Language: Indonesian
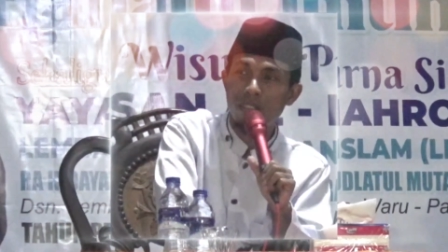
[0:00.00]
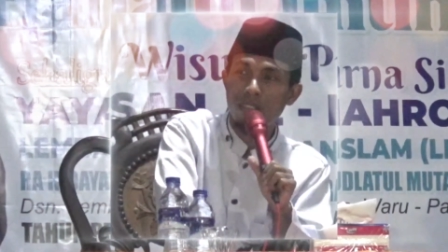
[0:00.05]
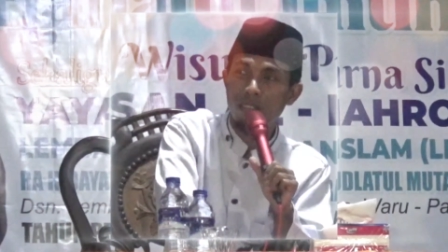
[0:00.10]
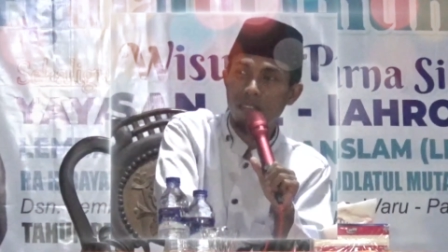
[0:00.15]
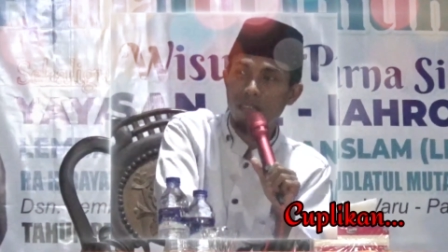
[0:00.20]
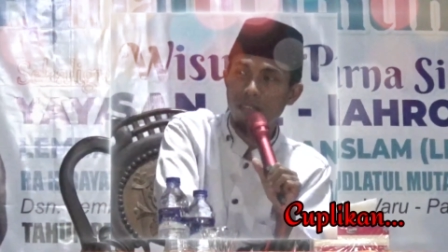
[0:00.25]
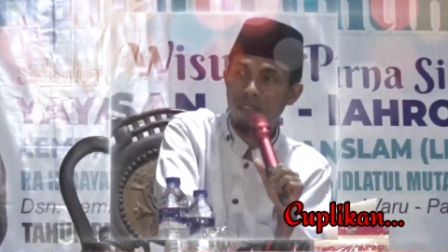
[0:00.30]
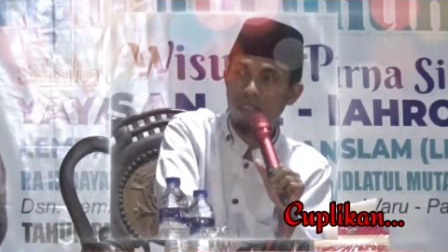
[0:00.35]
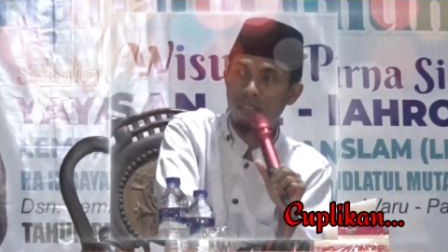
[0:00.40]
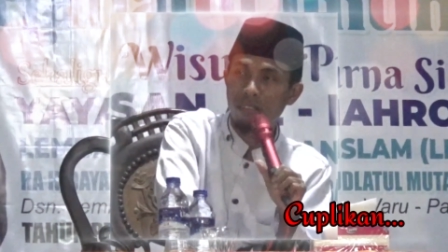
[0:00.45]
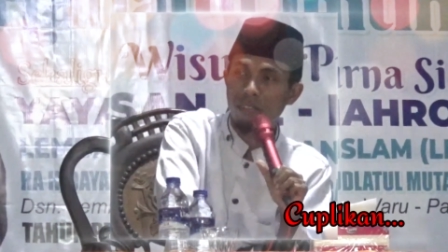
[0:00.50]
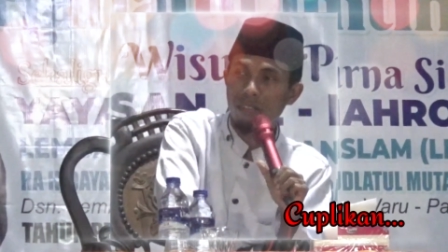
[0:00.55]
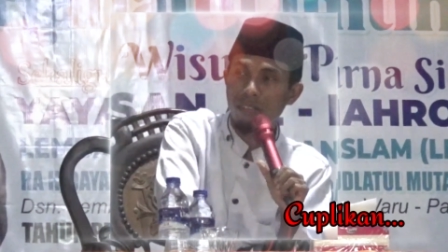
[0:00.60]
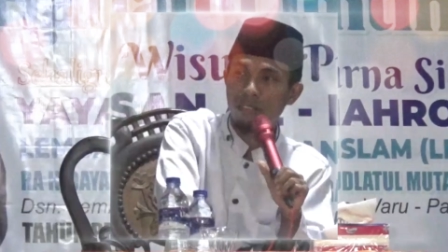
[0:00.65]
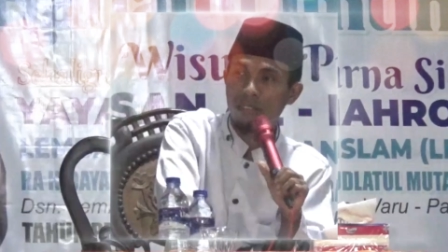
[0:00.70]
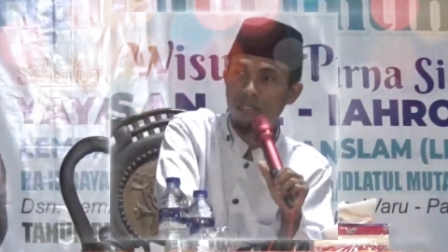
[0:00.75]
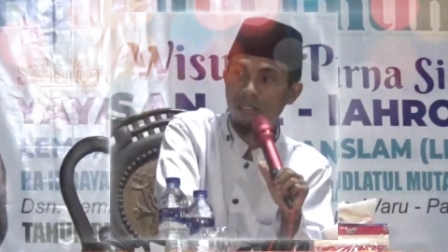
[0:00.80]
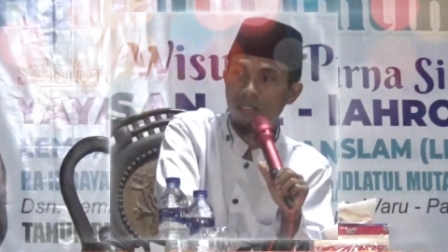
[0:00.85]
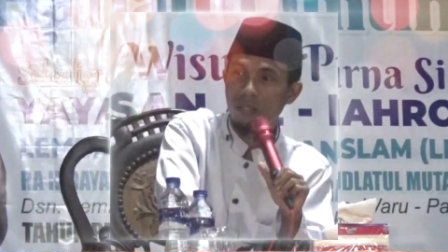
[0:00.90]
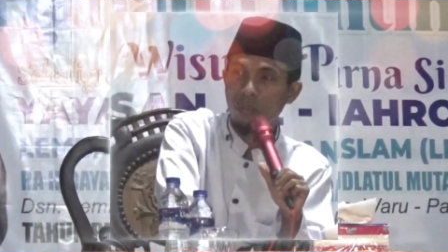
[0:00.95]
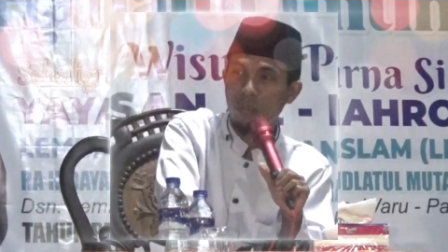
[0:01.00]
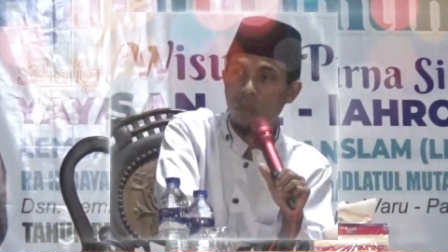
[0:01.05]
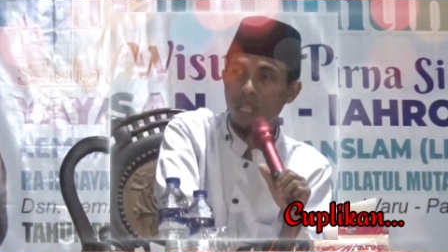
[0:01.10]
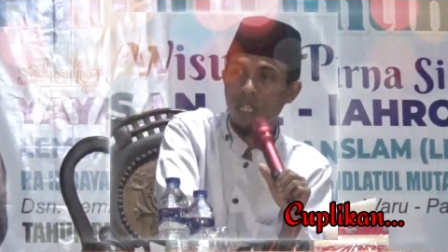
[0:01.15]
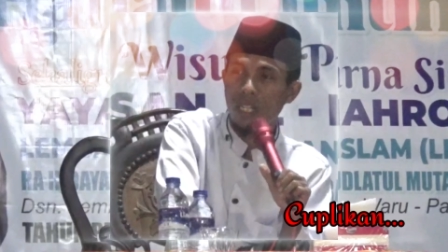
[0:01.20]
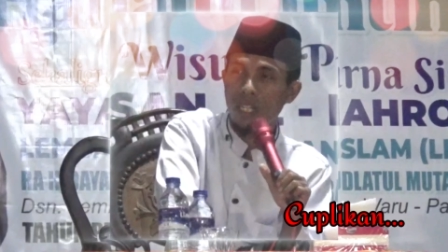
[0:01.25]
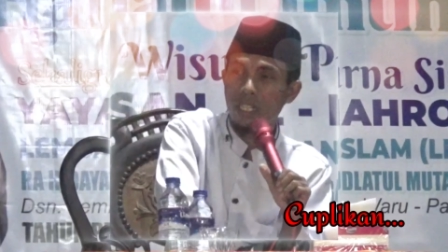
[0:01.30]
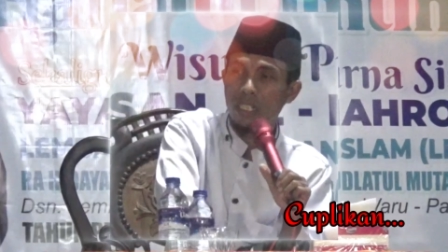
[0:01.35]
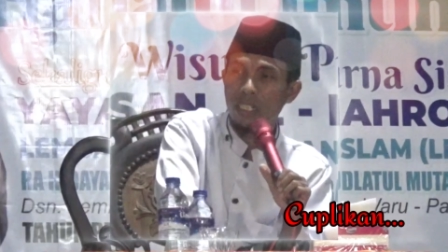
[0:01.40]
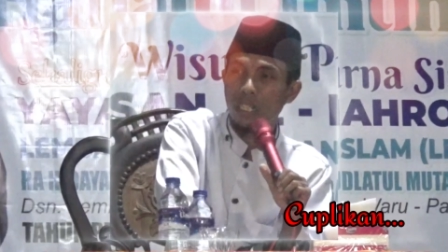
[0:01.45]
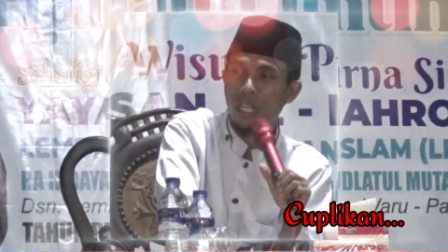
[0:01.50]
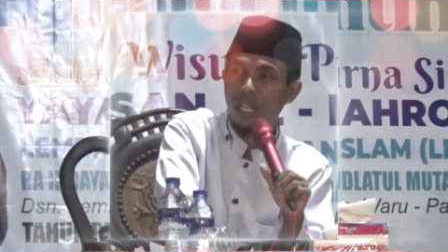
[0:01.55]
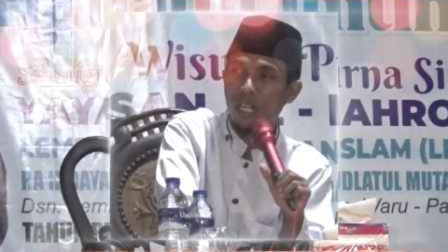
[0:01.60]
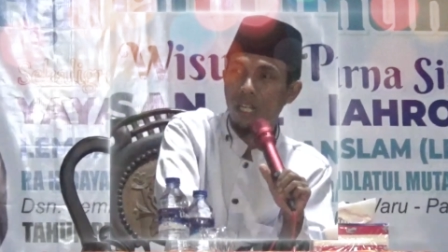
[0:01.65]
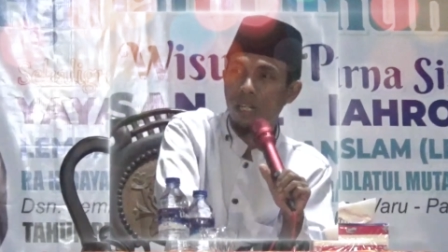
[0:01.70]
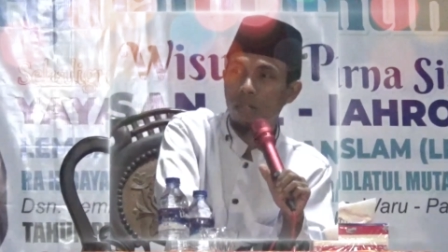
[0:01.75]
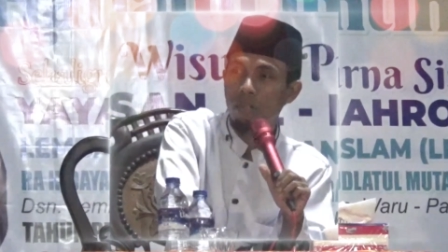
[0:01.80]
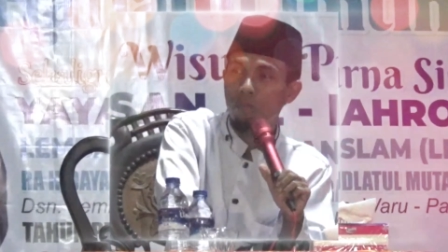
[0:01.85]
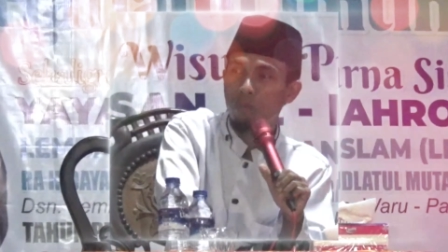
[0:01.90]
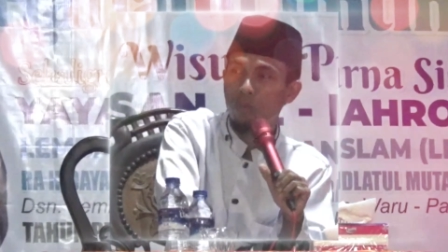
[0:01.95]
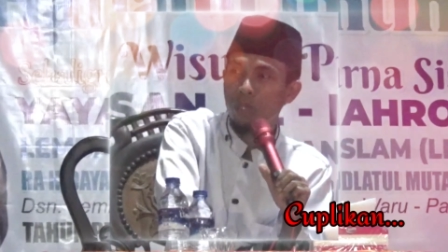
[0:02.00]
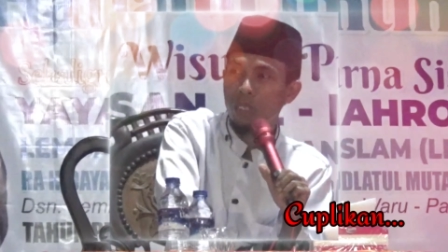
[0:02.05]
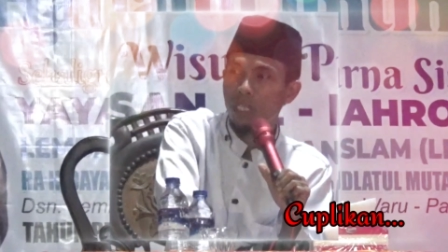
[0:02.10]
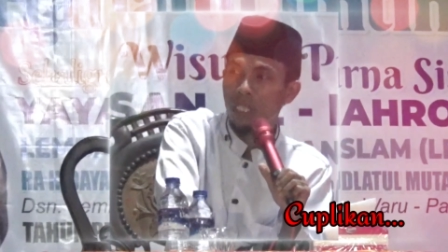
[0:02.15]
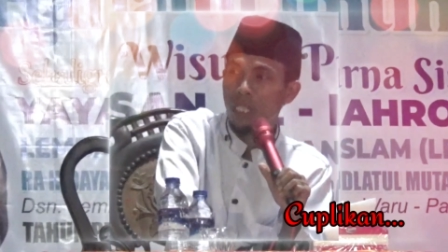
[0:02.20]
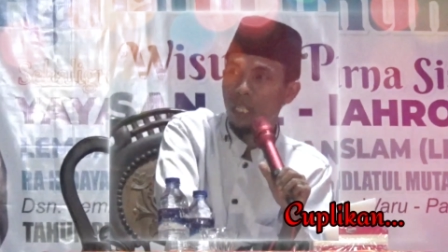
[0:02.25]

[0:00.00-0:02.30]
tu tepak kering apa